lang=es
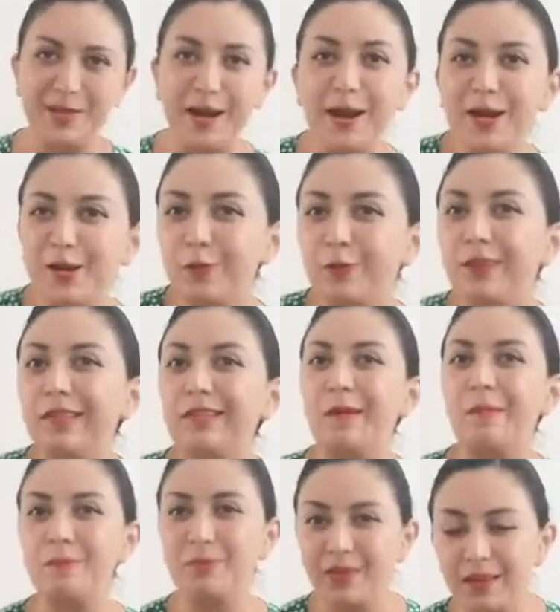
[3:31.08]
pensar en lo que
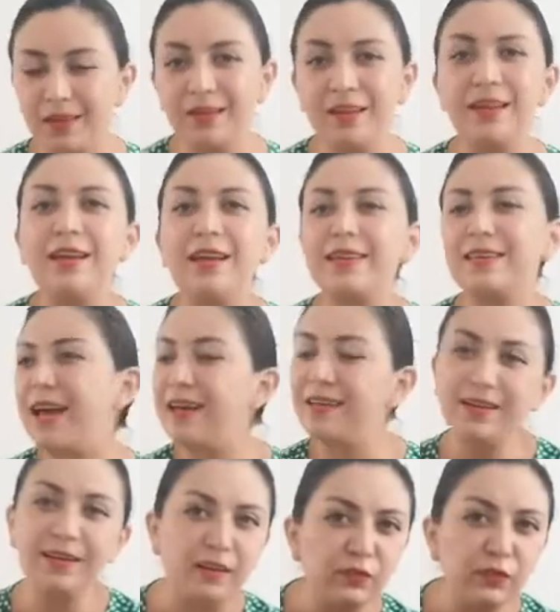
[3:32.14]
también
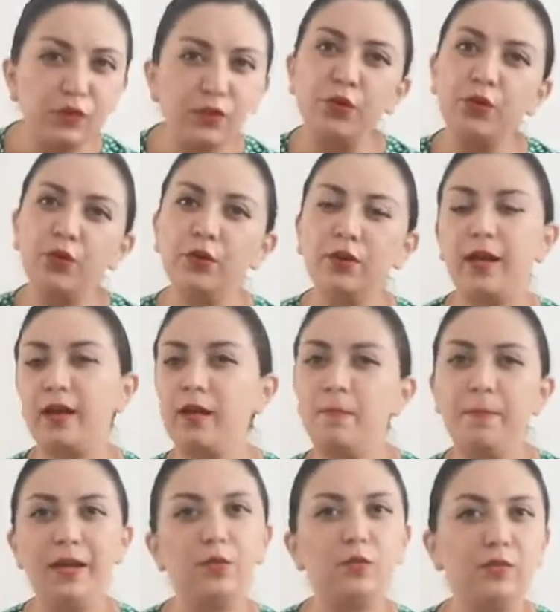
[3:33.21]
cada canción, cada
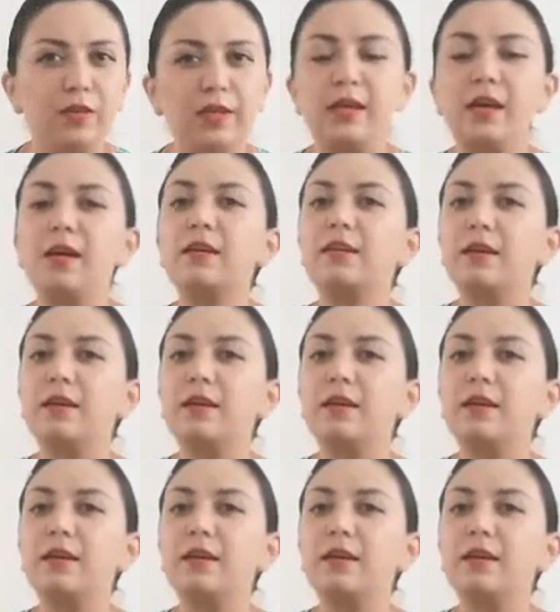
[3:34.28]
melodía,